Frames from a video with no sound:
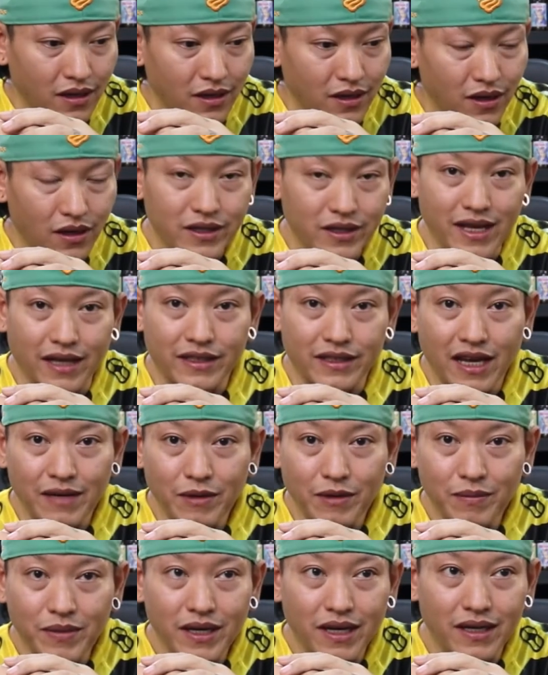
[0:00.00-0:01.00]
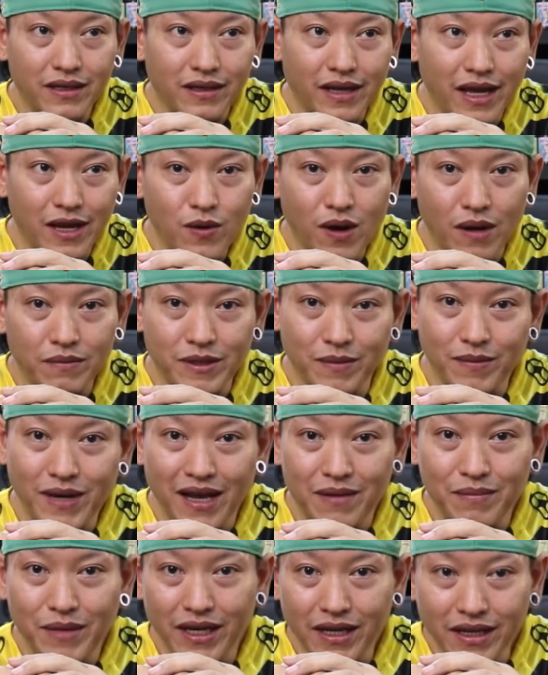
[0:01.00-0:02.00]
ก็อยากจะให้เพื่อนๆให้ความสำคั
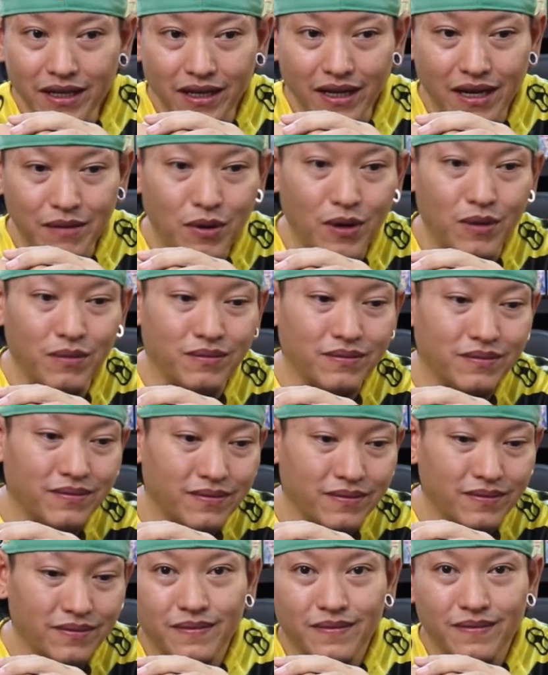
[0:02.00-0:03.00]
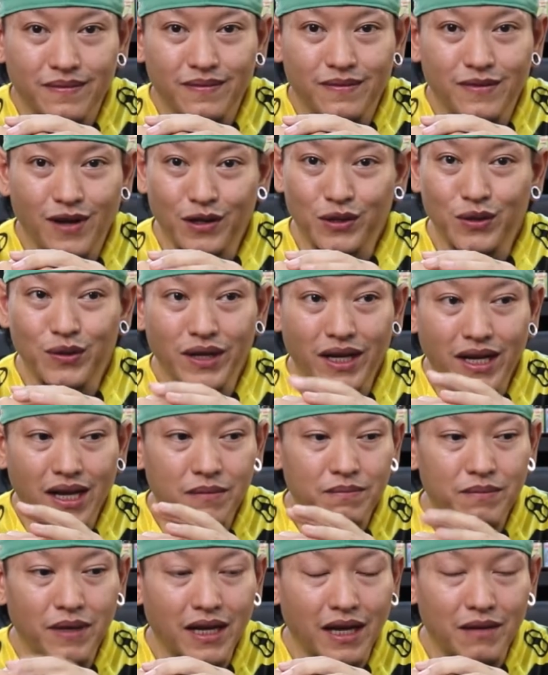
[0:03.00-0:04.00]
ญมานิดหนึ่งครับผมลองดูนะครับ
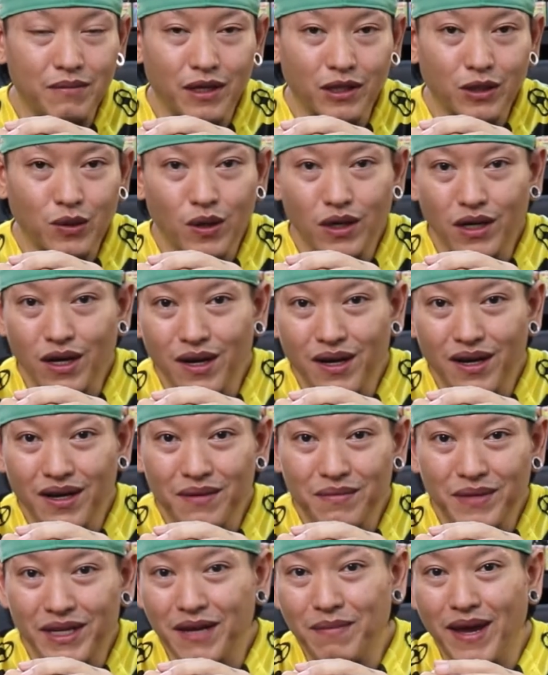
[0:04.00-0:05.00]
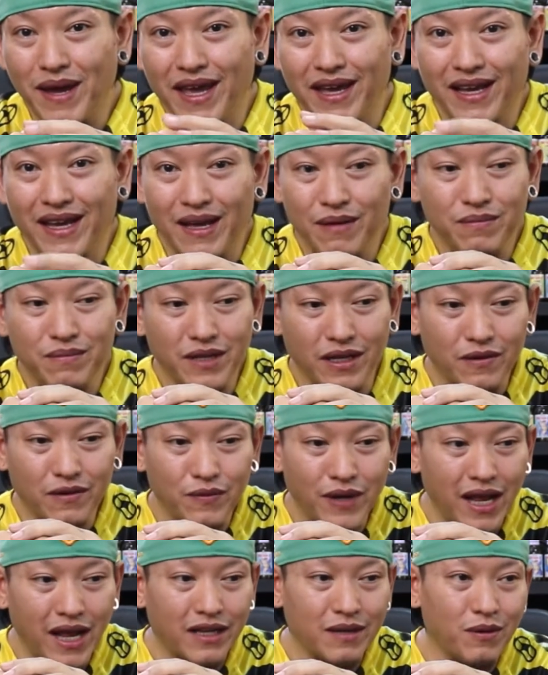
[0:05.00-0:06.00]
ประกันบางตัวก็ไม่ได้แพงครับอย่าง
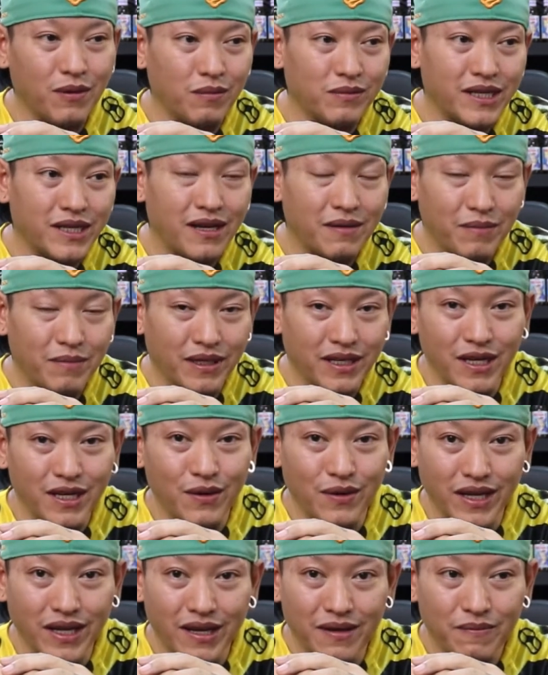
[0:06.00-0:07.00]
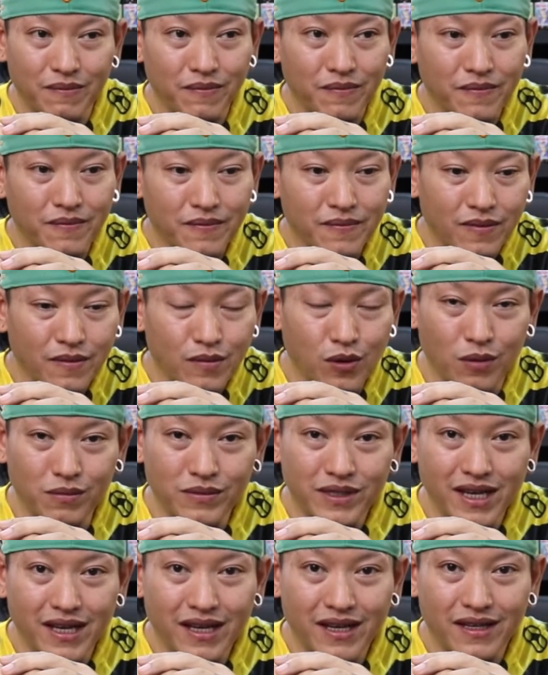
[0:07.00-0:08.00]
เวลาที่ผมจะไปเที่ยวเนี้ยผม
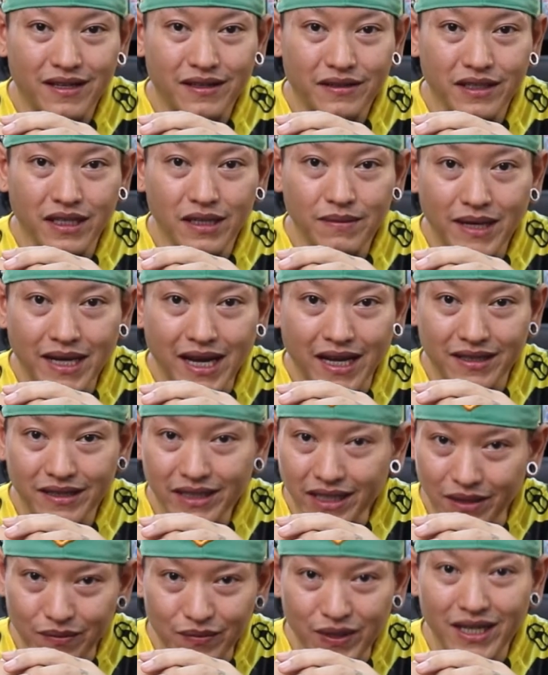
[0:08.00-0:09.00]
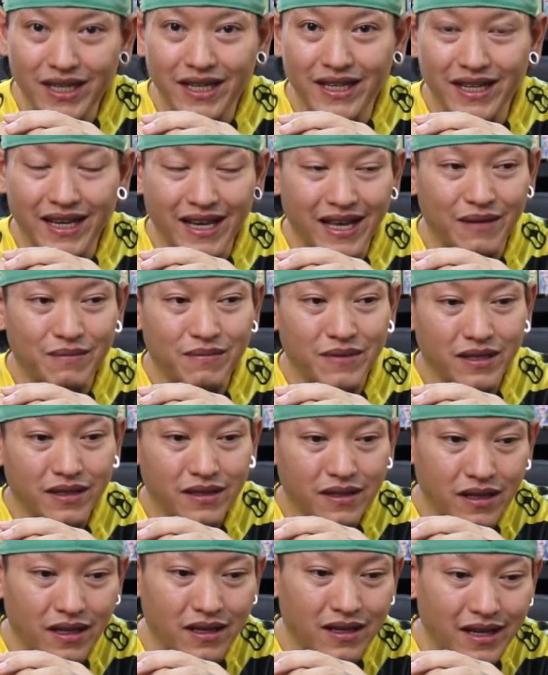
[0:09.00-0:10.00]
จะซื้อประกันเสริมไว้เลยนะครับ
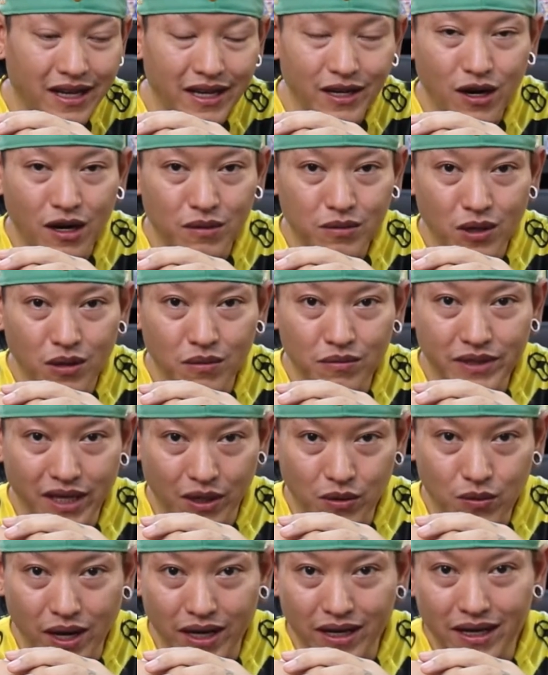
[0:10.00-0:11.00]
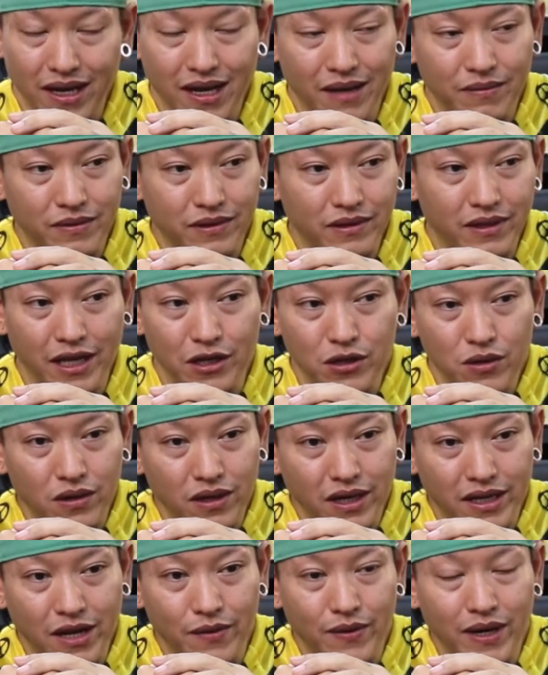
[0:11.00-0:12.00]
ให้ครอบคลุม 7 วันนะครับในช่วง
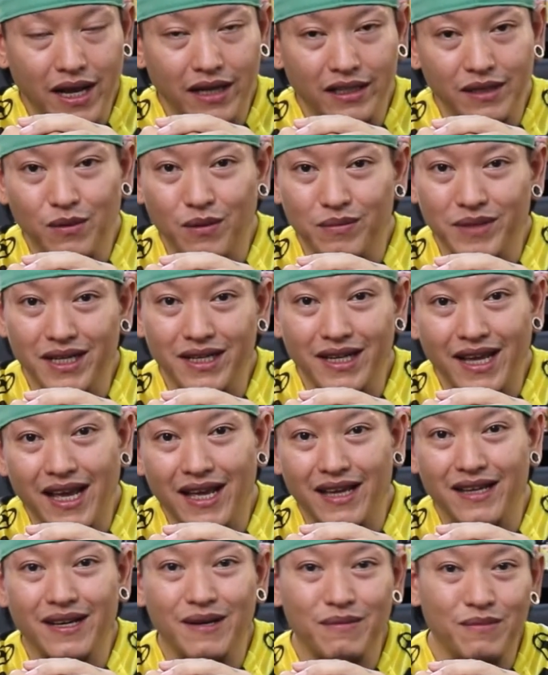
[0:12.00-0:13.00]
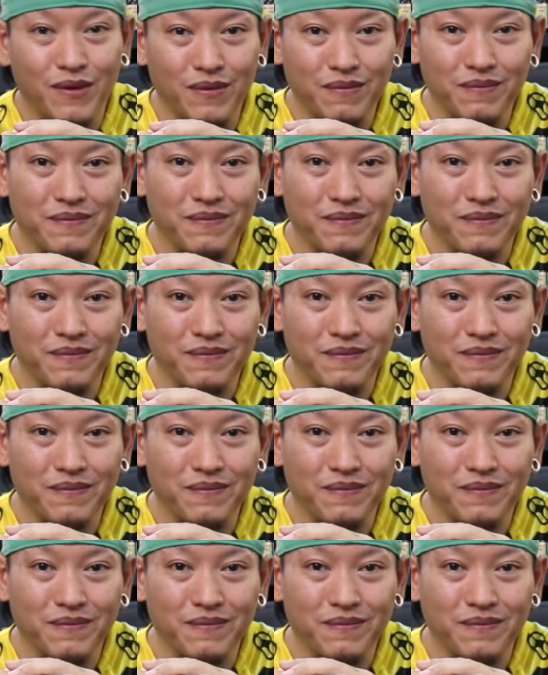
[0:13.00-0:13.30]
ระยะเวลาที่ผมเดินทางครับผม